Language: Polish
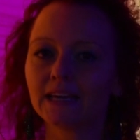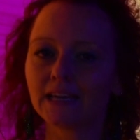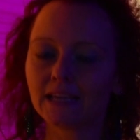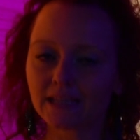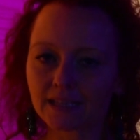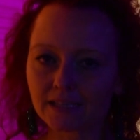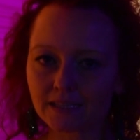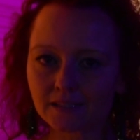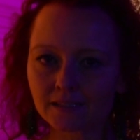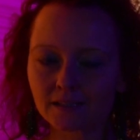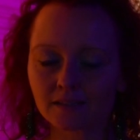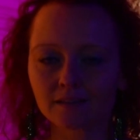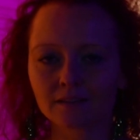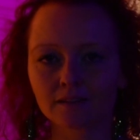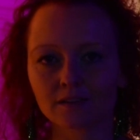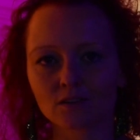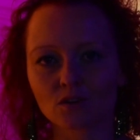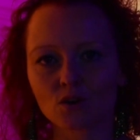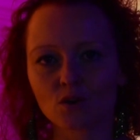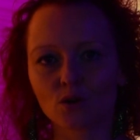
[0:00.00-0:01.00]
i jest
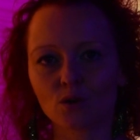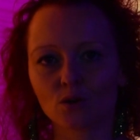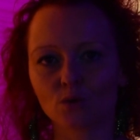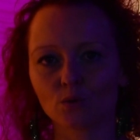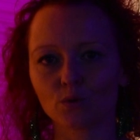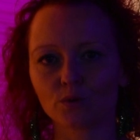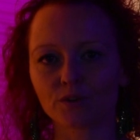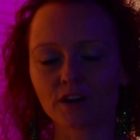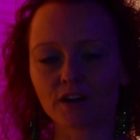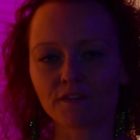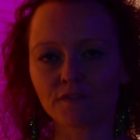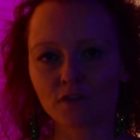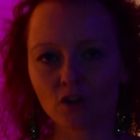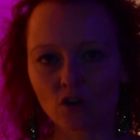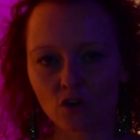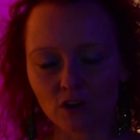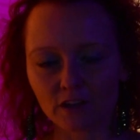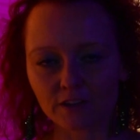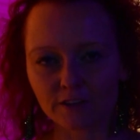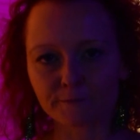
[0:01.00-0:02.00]
tylko
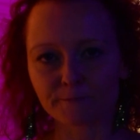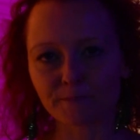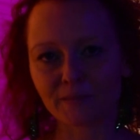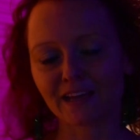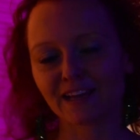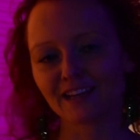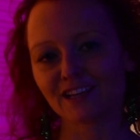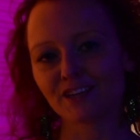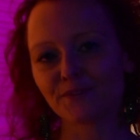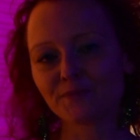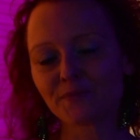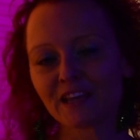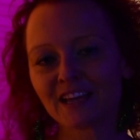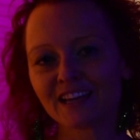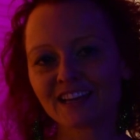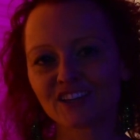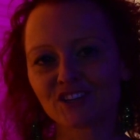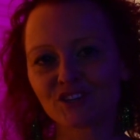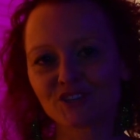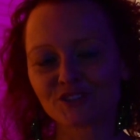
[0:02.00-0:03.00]
ultrafiolet. Ale
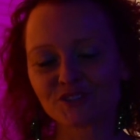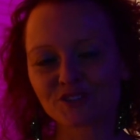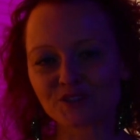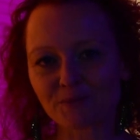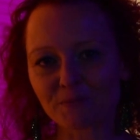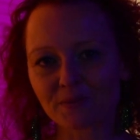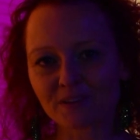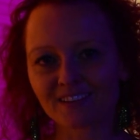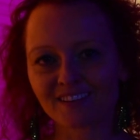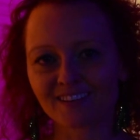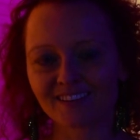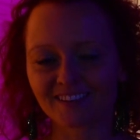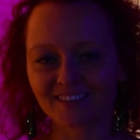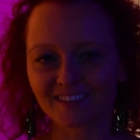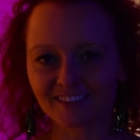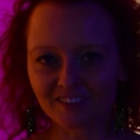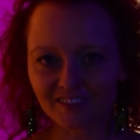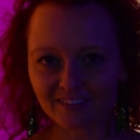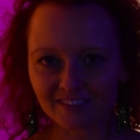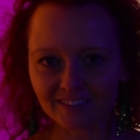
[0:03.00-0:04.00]
e, żeby
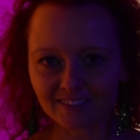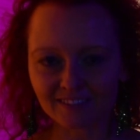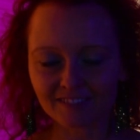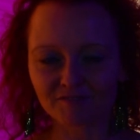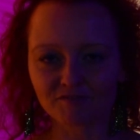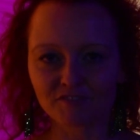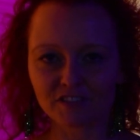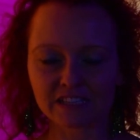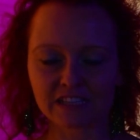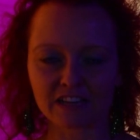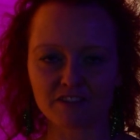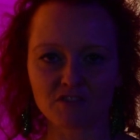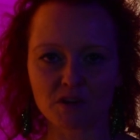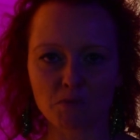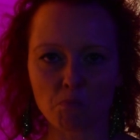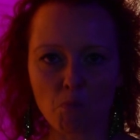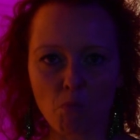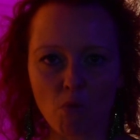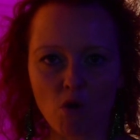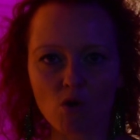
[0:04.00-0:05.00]
e, wystawa
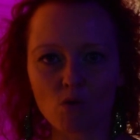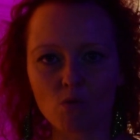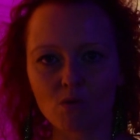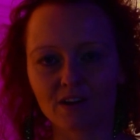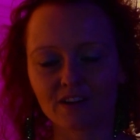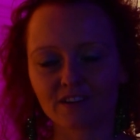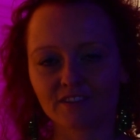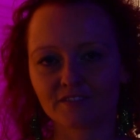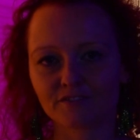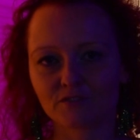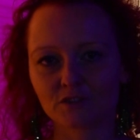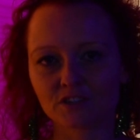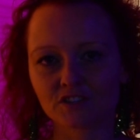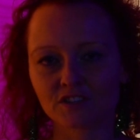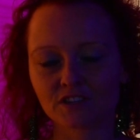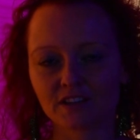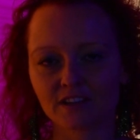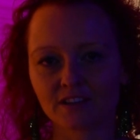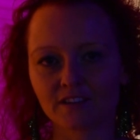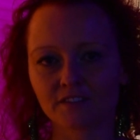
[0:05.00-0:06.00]
mogła
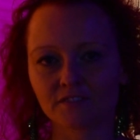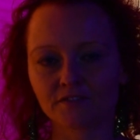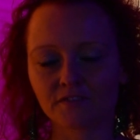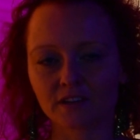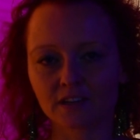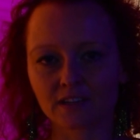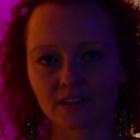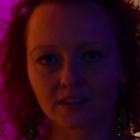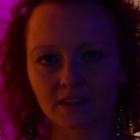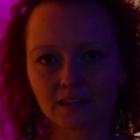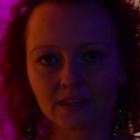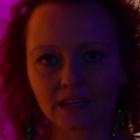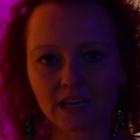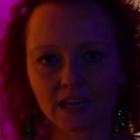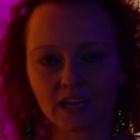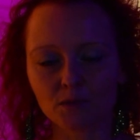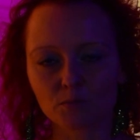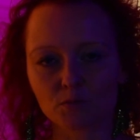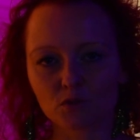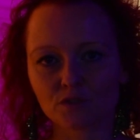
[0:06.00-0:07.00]
właśnie w
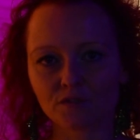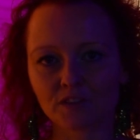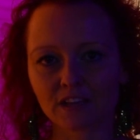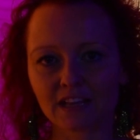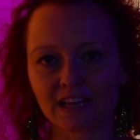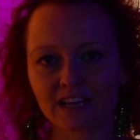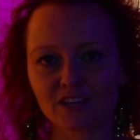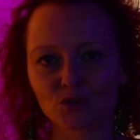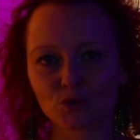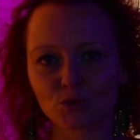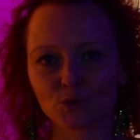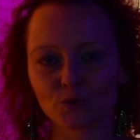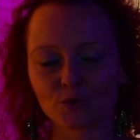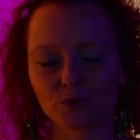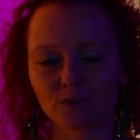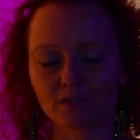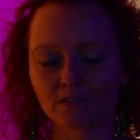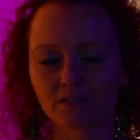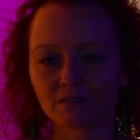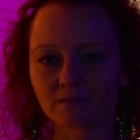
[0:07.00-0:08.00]
takim
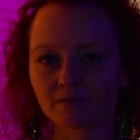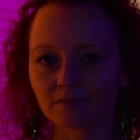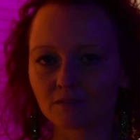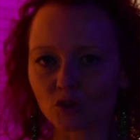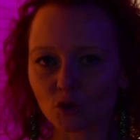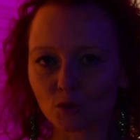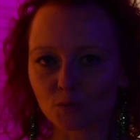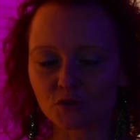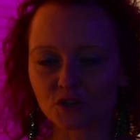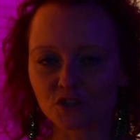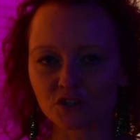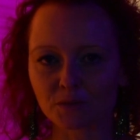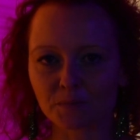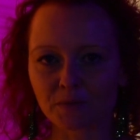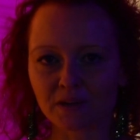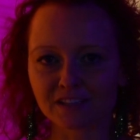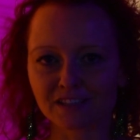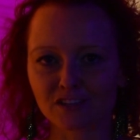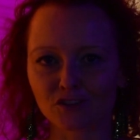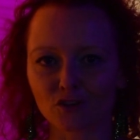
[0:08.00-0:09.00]
oświetleniu y, dobrze się
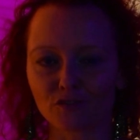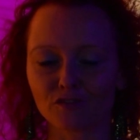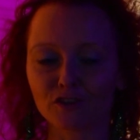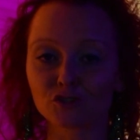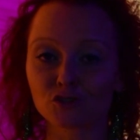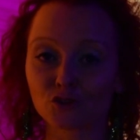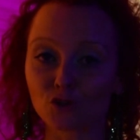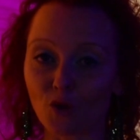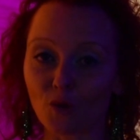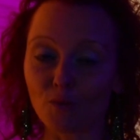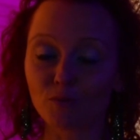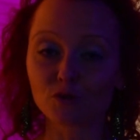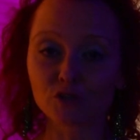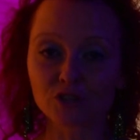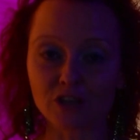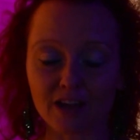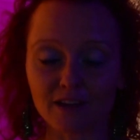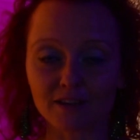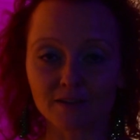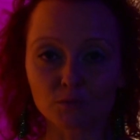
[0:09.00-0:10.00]
prezentować, to
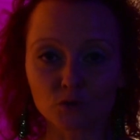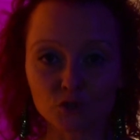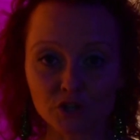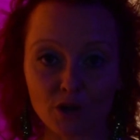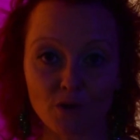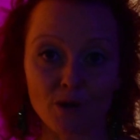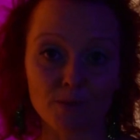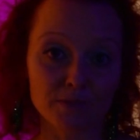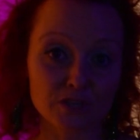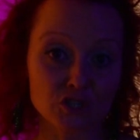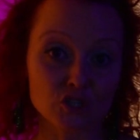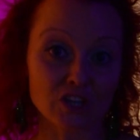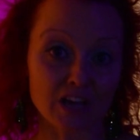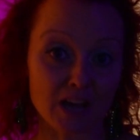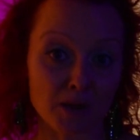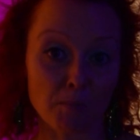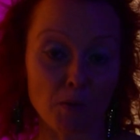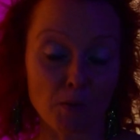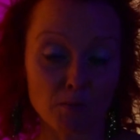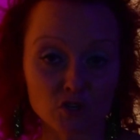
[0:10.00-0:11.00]
musiała być
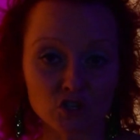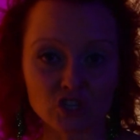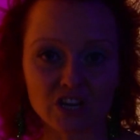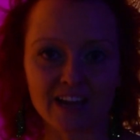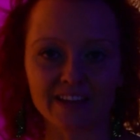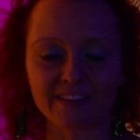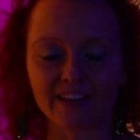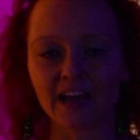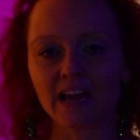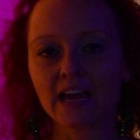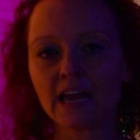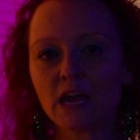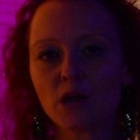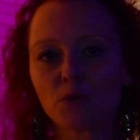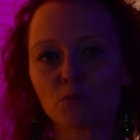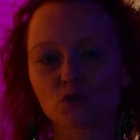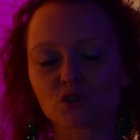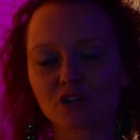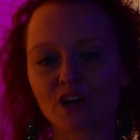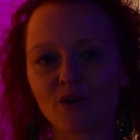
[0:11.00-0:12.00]
tak pomyślana.
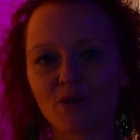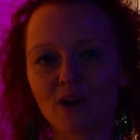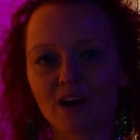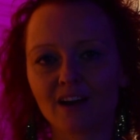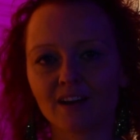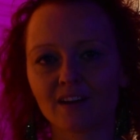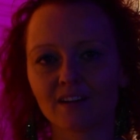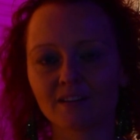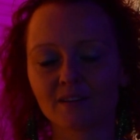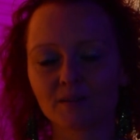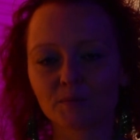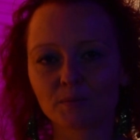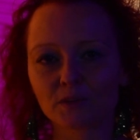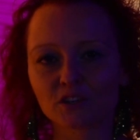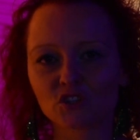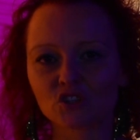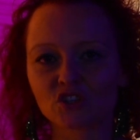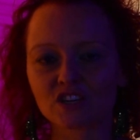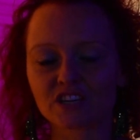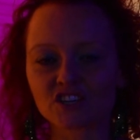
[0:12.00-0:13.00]
Musiała y,
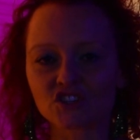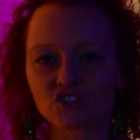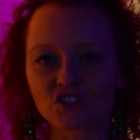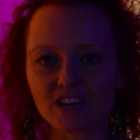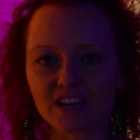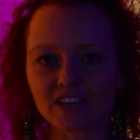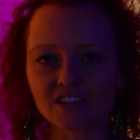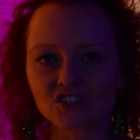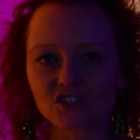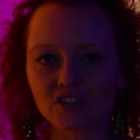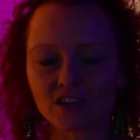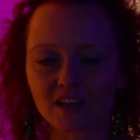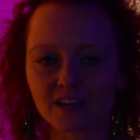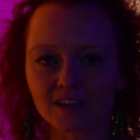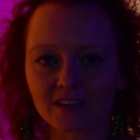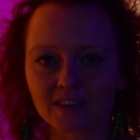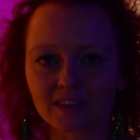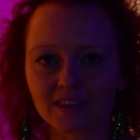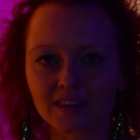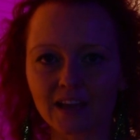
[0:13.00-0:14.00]
być gdzieś y,
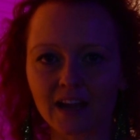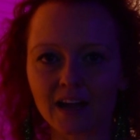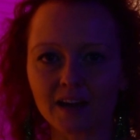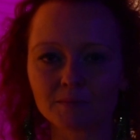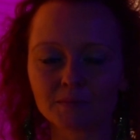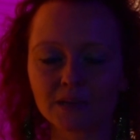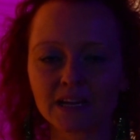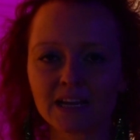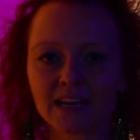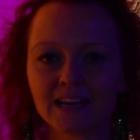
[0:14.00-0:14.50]
tam